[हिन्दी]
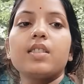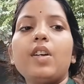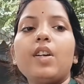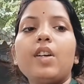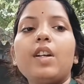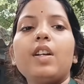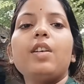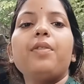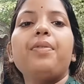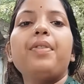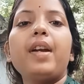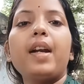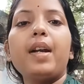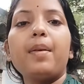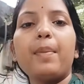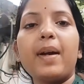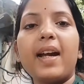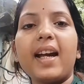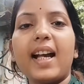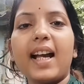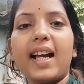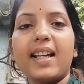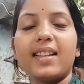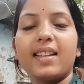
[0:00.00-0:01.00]
चलो फ्रेंड
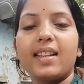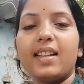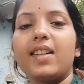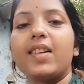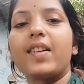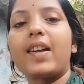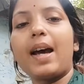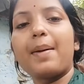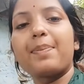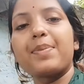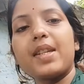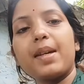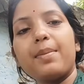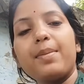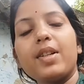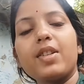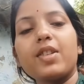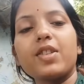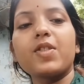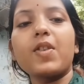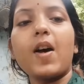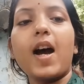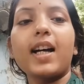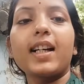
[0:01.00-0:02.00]
मैं काजल और आप सभी
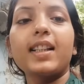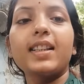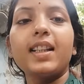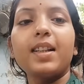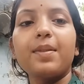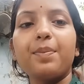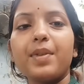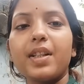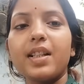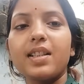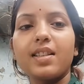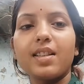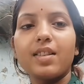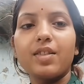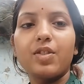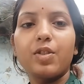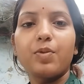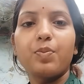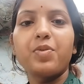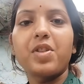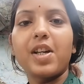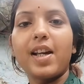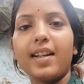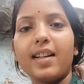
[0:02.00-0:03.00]
को स्वागत है अपने इस
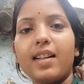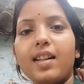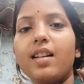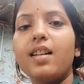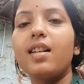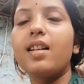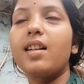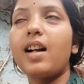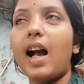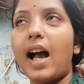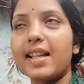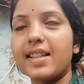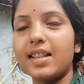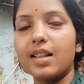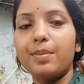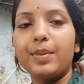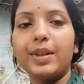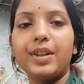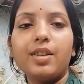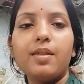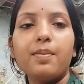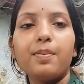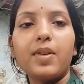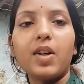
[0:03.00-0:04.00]
यूट्यूब चैनल काजल
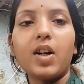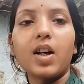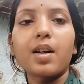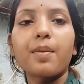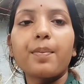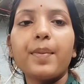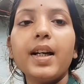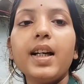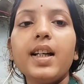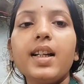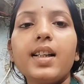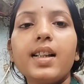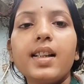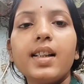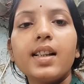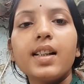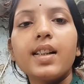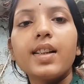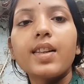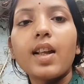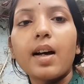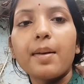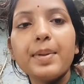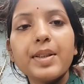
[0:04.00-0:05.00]
मिथुन ब्लॉग में
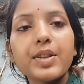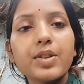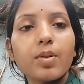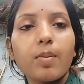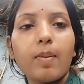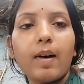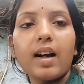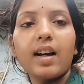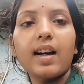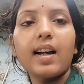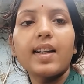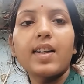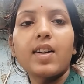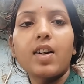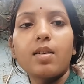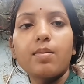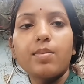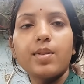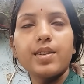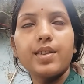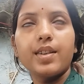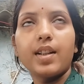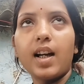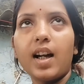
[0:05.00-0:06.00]
तो अभी सुबह का नौ
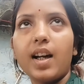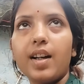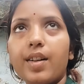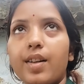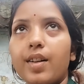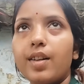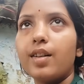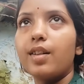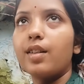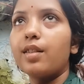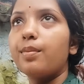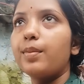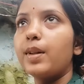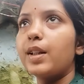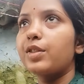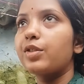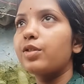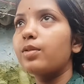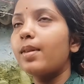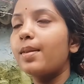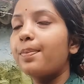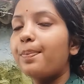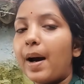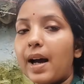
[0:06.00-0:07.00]
बज रहा है और मैं
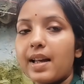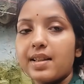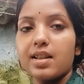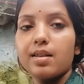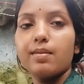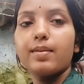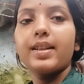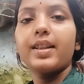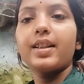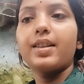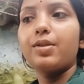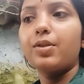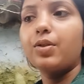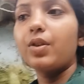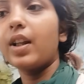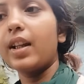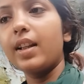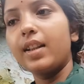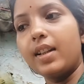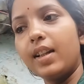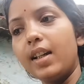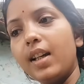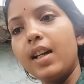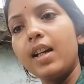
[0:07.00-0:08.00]
सुबह पाँच बजे को
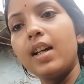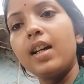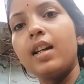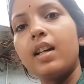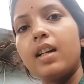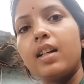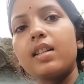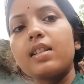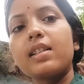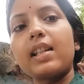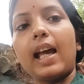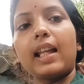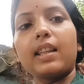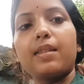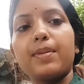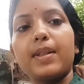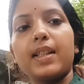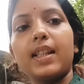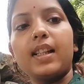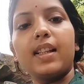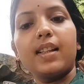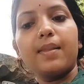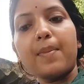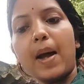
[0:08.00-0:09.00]
उठी थी सात
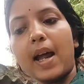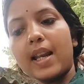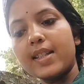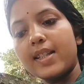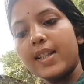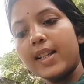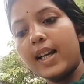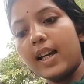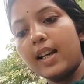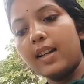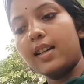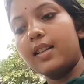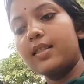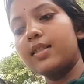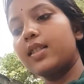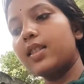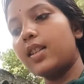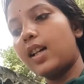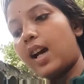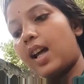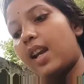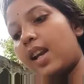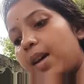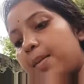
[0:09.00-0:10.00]
बजे ले मानसी का लंच
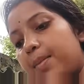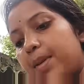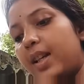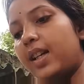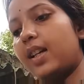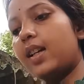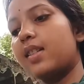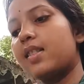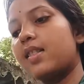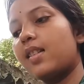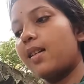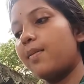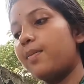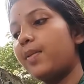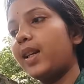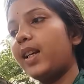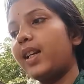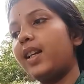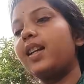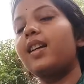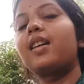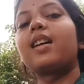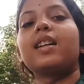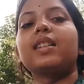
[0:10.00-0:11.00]
खाना पीना सब
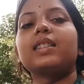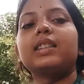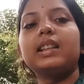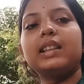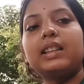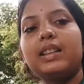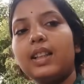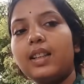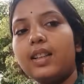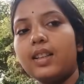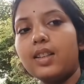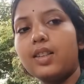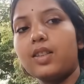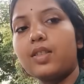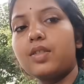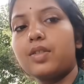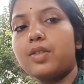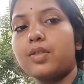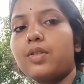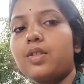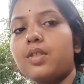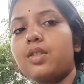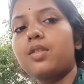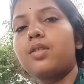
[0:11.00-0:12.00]
रेडी कर दी थी और
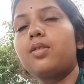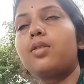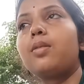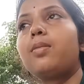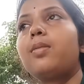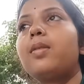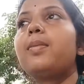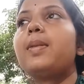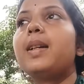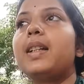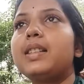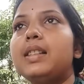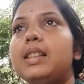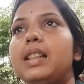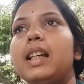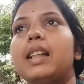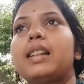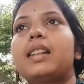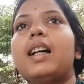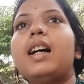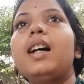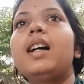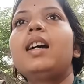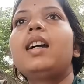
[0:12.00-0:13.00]
उसको स्कूल भी भेज
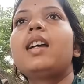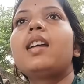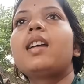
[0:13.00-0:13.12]
दिया था